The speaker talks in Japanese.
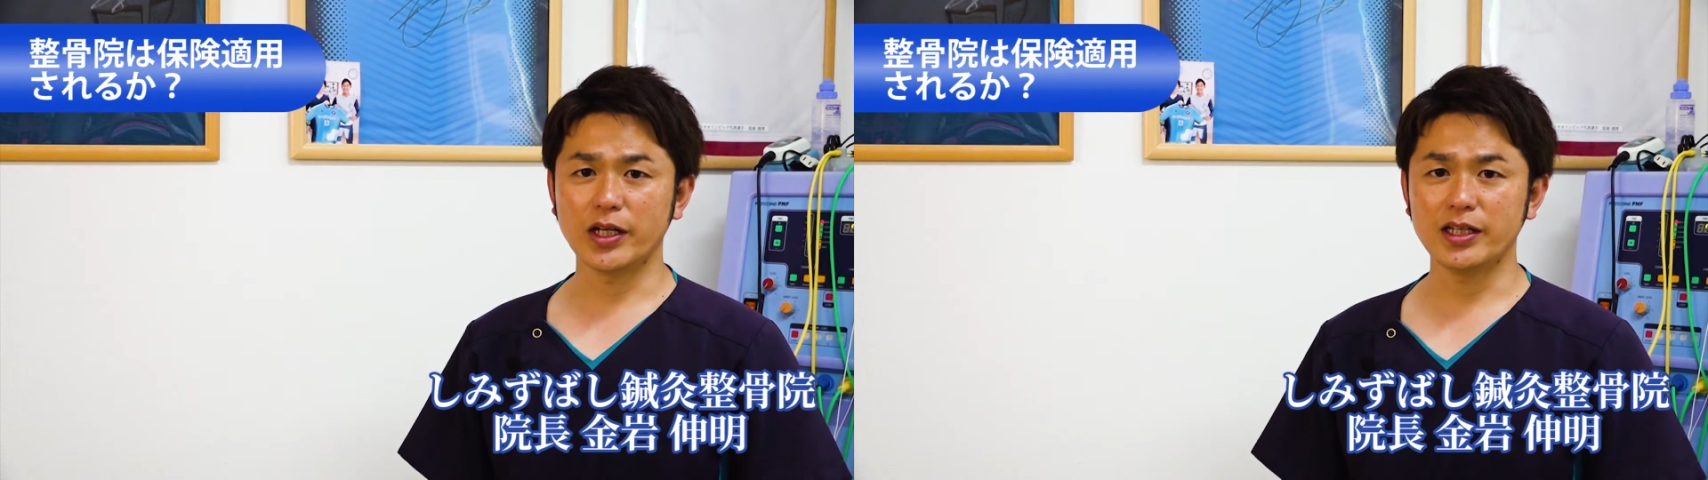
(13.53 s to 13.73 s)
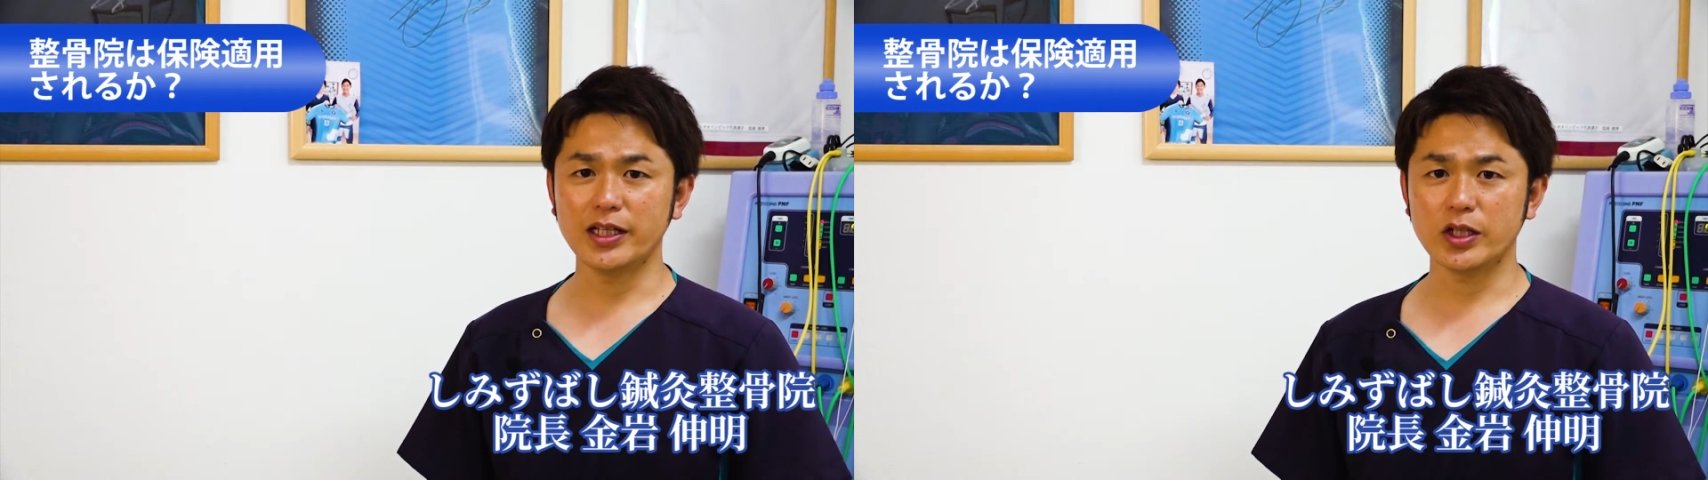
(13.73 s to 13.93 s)

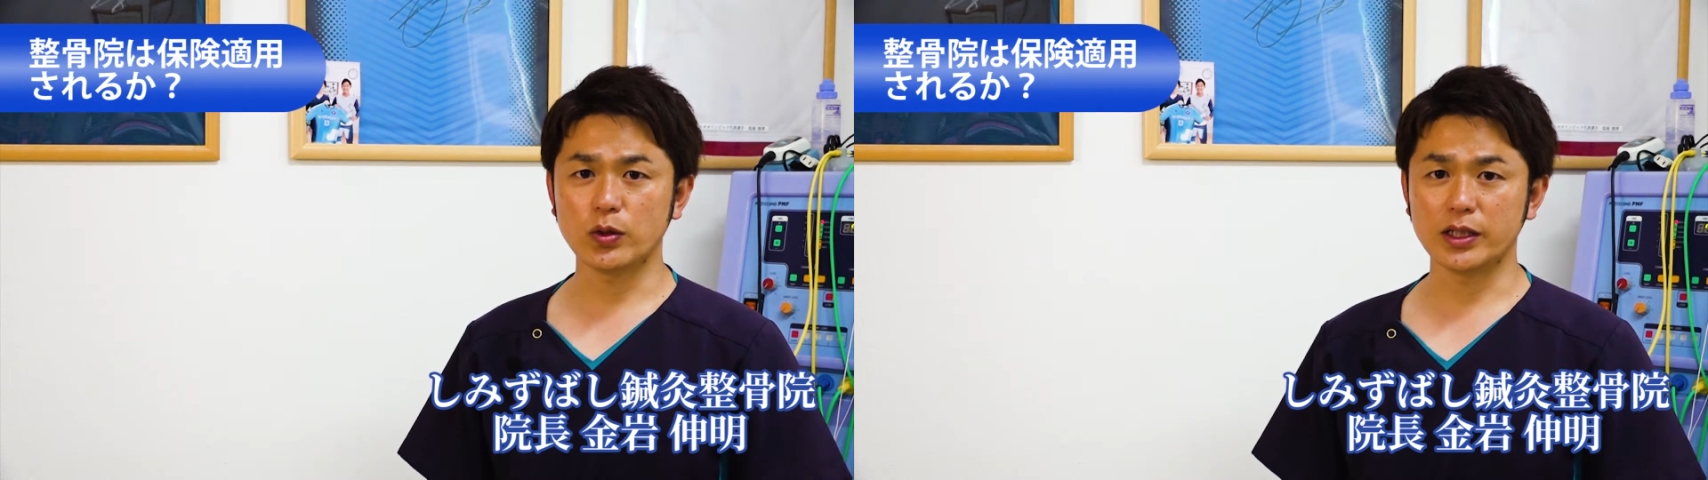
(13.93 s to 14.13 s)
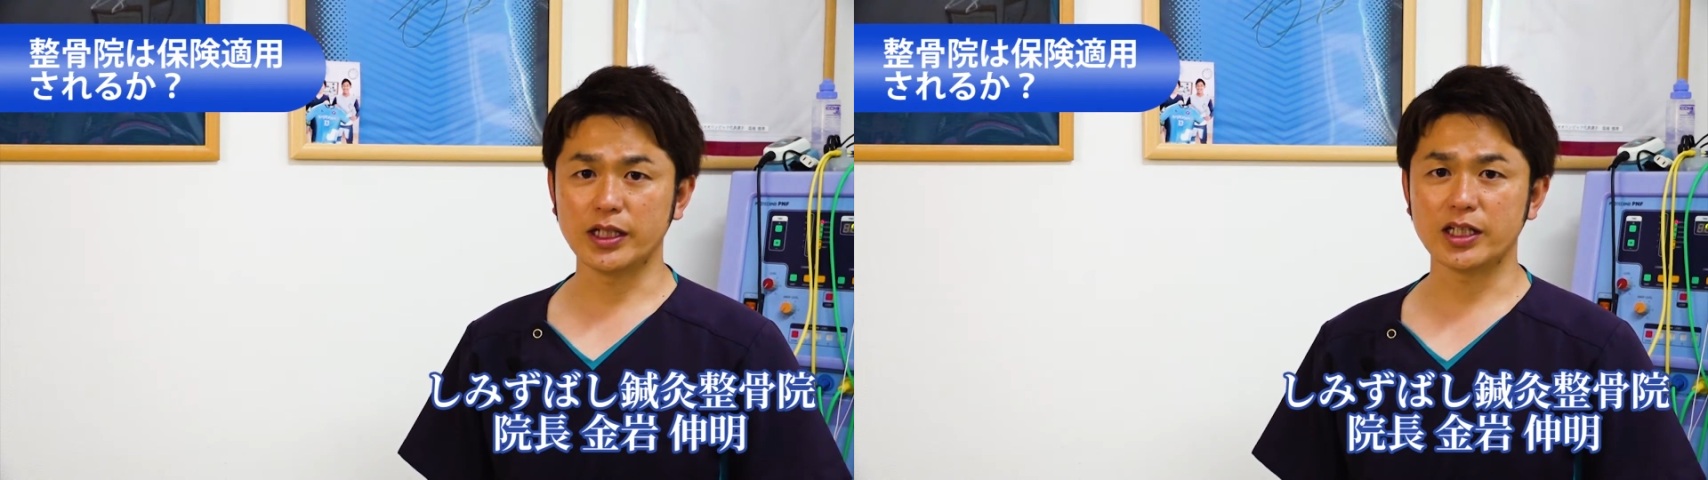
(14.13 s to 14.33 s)
険適用
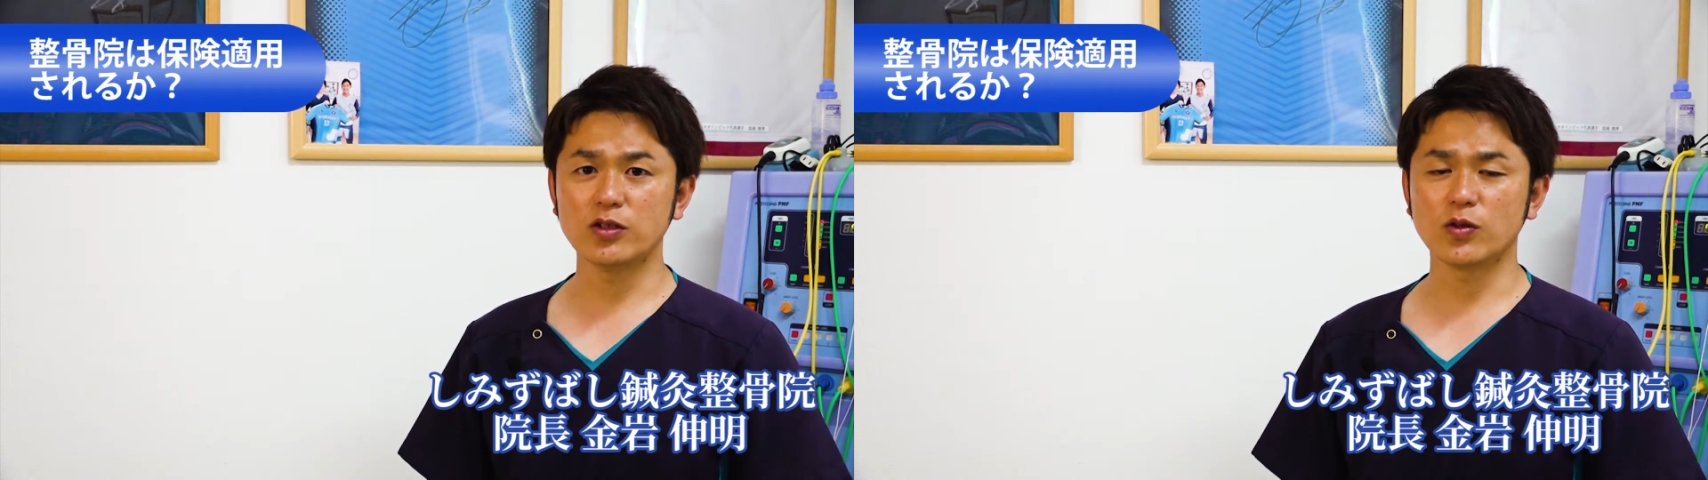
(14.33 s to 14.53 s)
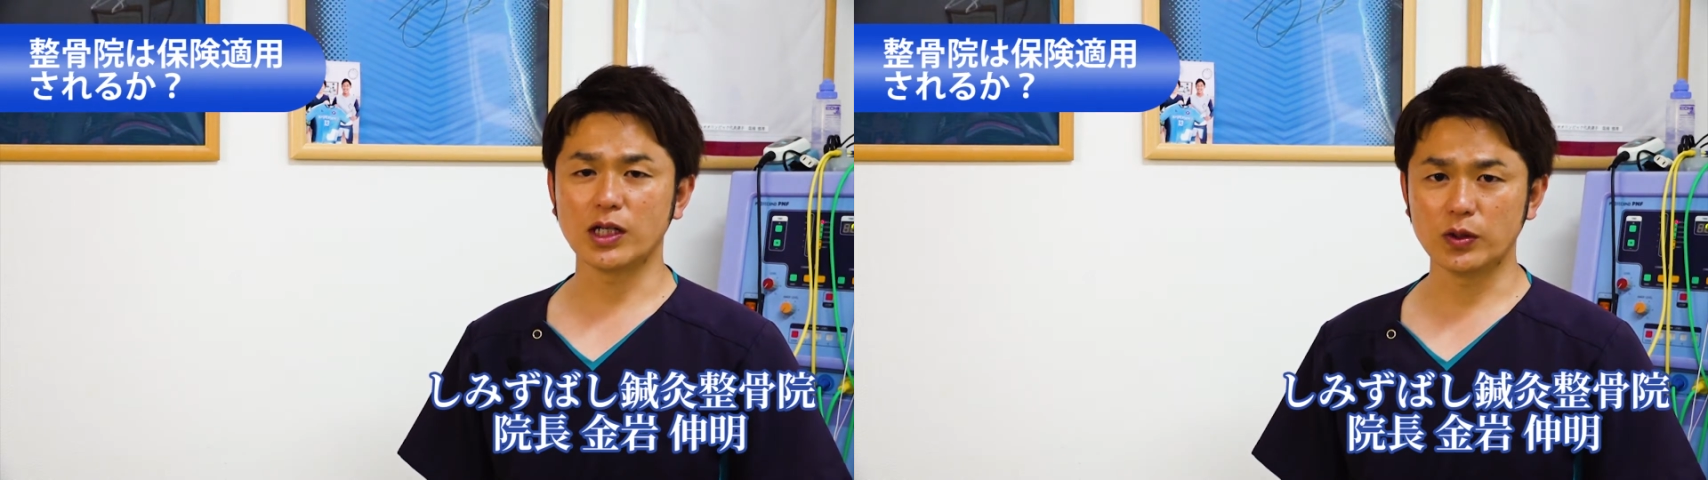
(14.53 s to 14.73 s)
ができる
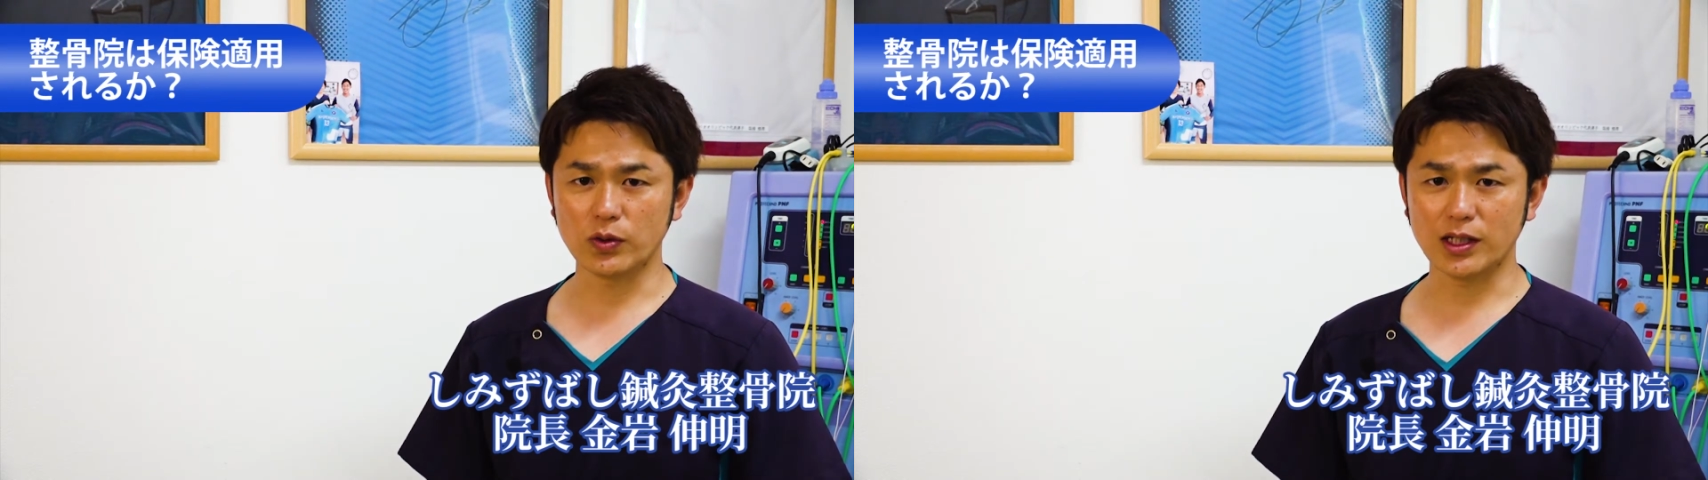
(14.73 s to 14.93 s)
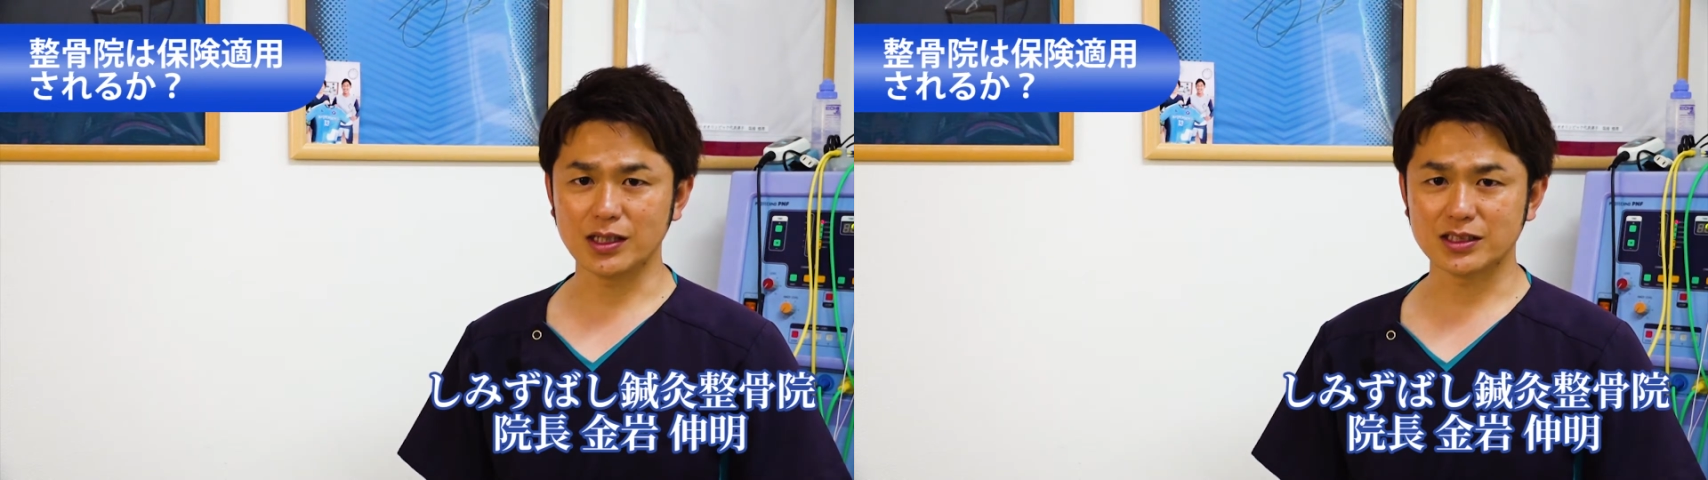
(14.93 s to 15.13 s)
のかどうか